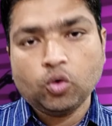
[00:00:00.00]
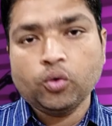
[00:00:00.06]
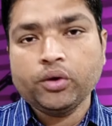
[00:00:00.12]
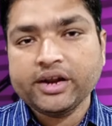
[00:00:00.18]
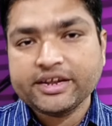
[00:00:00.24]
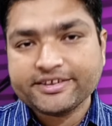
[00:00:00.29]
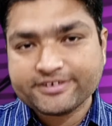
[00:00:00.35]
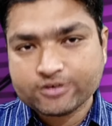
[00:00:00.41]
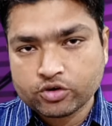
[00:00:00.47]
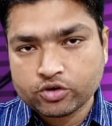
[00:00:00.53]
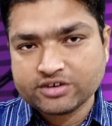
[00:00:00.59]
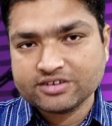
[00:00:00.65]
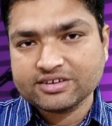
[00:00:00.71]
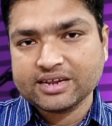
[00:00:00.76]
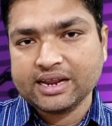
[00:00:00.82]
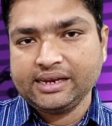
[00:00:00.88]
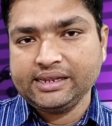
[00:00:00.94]
उन
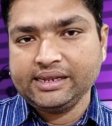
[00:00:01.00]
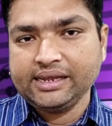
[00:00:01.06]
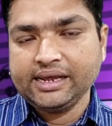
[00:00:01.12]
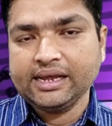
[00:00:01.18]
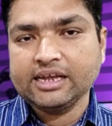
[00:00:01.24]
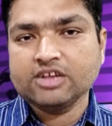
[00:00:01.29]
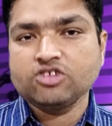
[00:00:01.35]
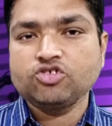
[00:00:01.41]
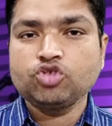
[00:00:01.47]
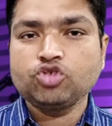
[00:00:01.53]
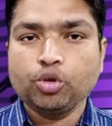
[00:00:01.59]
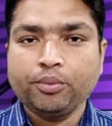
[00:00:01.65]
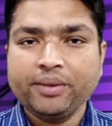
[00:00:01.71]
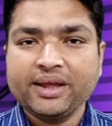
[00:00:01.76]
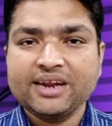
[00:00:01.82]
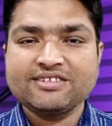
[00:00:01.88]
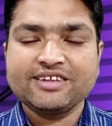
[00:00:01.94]
स्टूडेंट्स के लिए जो
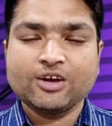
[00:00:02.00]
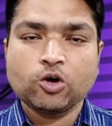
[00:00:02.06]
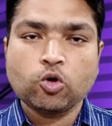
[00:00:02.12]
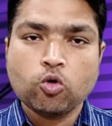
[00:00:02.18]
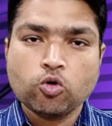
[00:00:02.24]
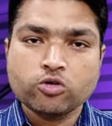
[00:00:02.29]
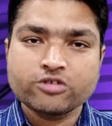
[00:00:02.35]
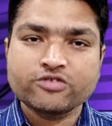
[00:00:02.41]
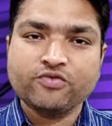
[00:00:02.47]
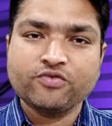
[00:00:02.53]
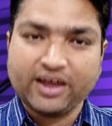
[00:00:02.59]
मेरे से कोर्स